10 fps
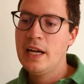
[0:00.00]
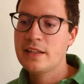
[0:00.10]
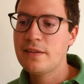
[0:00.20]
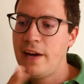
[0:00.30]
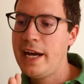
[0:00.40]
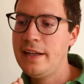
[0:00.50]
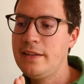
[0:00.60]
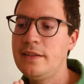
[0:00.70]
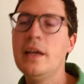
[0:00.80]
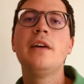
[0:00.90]

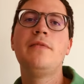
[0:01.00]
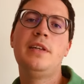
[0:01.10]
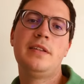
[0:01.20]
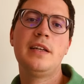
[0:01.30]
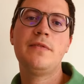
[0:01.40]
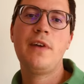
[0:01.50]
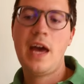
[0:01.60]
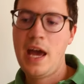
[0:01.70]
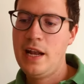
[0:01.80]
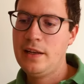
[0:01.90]
Zweitens, wie ist das
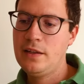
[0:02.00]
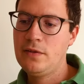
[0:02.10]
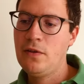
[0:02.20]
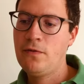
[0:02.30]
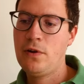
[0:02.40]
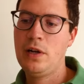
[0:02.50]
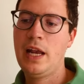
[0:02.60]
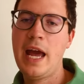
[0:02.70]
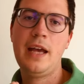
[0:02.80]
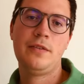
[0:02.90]
Verhältnis von
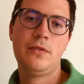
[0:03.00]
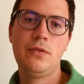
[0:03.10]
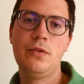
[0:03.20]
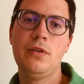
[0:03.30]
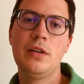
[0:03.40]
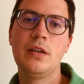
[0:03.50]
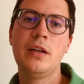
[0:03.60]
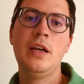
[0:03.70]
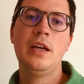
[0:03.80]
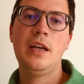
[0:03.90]
Gangs und Kirchen